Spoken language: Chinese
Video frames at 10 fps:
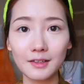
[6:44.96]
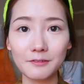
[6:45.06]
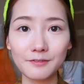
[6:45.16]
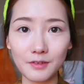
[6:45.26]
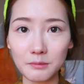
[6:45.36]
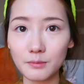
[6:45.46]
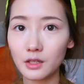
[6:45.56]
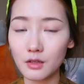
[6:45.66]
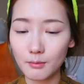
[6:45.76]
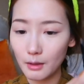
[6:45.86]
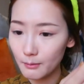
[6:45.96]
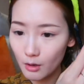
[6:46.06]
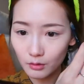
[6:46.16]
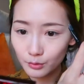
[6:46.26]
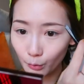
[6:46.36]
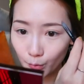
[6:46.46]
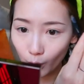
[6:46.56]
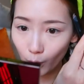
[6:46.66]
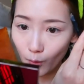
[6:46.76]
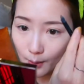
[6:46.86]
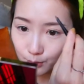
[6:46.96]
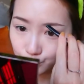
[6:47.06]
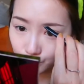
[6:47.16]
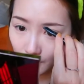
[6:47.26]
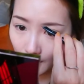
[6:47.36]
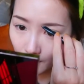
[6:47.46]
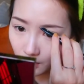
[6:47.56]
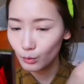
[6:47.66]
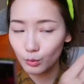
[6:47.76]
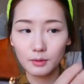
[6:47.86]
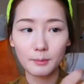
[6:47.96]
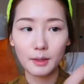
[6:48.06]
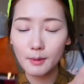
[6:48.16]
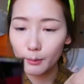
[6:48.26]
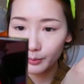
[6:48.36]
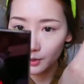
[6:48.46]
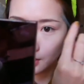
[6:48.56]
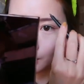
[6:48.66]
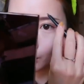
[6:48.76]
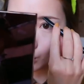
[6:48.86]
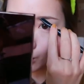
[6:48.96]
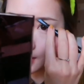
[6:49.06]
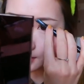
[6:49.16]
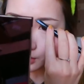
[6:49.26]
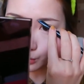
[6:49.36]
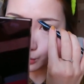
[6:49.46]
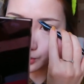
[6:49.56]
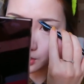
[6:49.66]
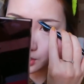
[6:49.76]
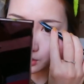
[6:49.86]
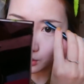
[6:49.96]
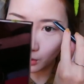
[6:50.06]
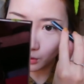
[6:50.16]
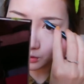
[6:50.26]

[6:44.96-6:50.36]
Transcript: 根分明的眉毛，永远画不出来。我的眉毛不一定画的很对称哦。